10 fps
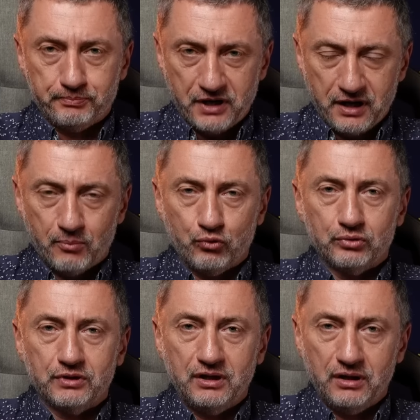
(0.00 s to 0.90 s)

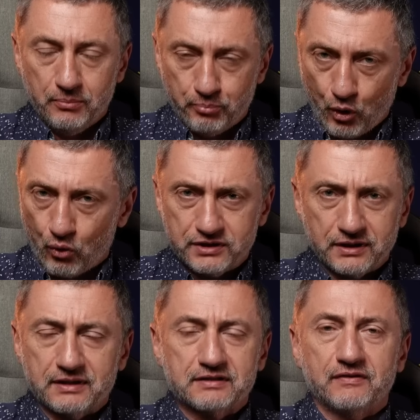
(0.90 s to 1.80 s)
требуют или
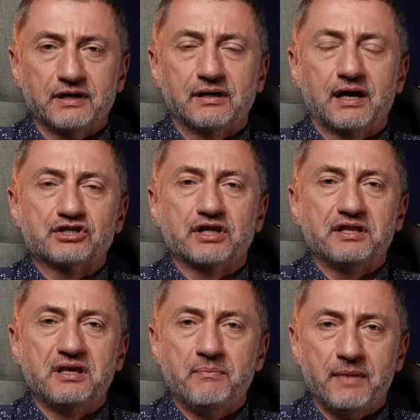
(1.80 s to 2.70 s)
просят от своих
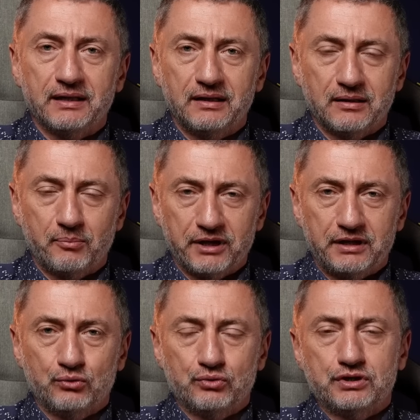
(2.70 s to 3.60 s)
граждан немедленно
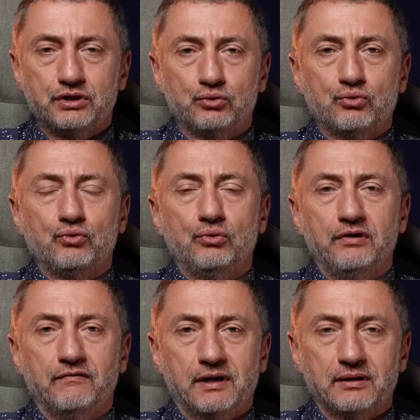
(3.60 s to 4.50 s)
покинуть территорию
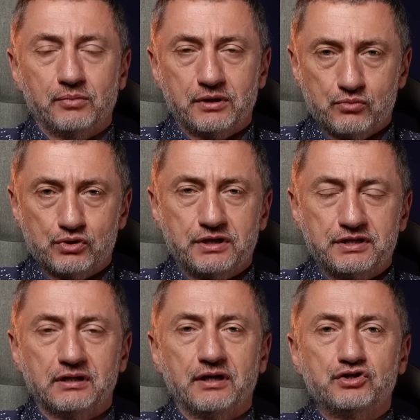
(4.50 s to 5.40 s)
Ливана, потому что
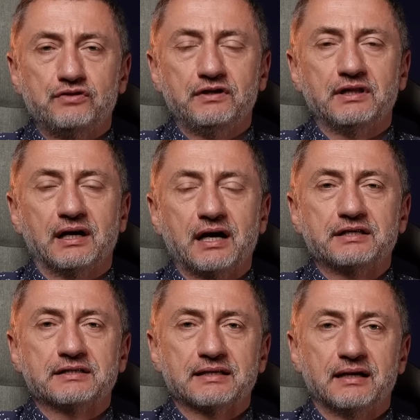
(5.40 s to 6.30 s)
дело, очевидно,
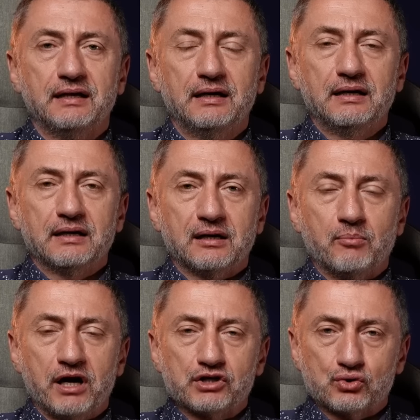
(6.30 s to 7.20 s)
катится к
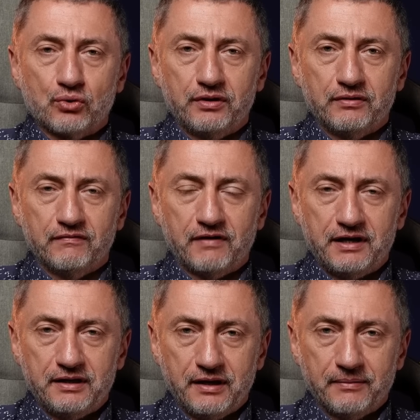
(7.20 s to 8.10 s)
большой
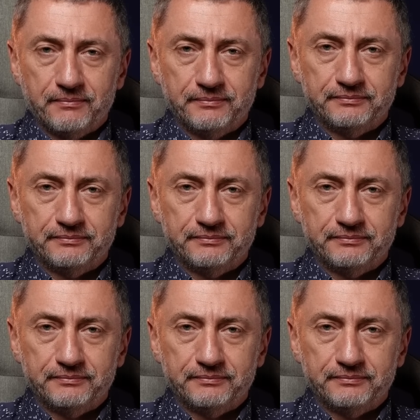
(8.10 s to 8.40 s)
войне.